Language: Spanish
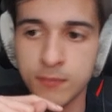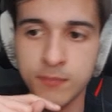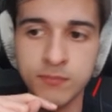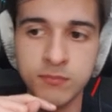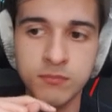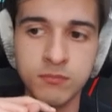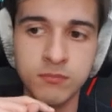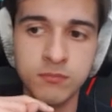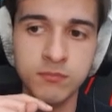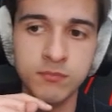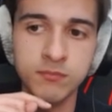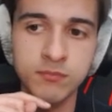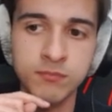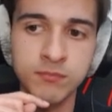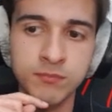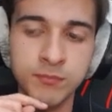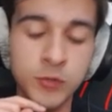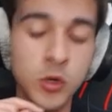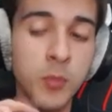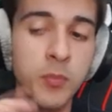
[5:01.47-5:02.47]
Mmm...
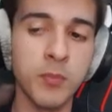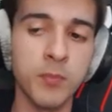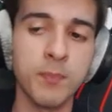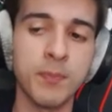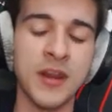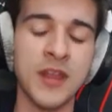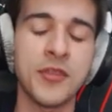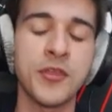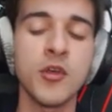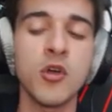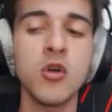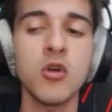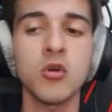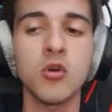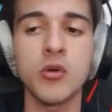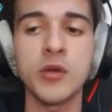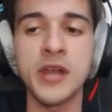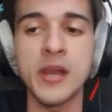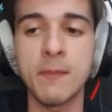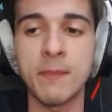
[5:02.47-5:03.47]
No, precio,
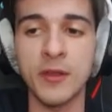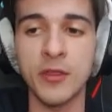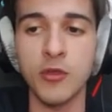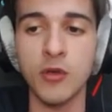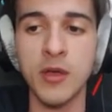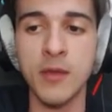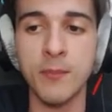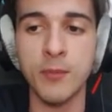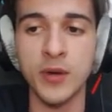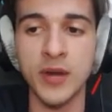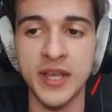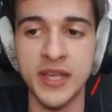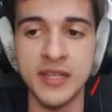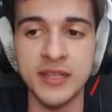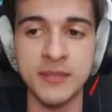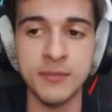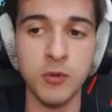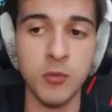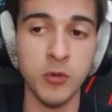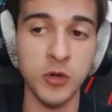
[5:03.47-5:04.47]
con el precio que pone
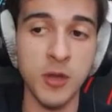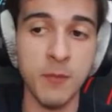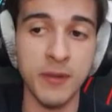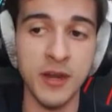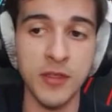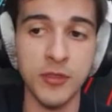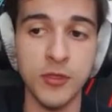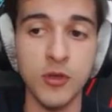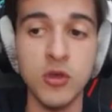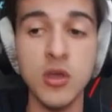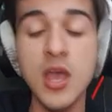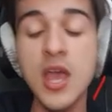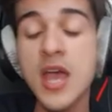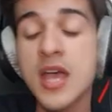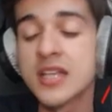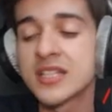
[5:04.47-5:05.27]
aquí, tipo pone precio,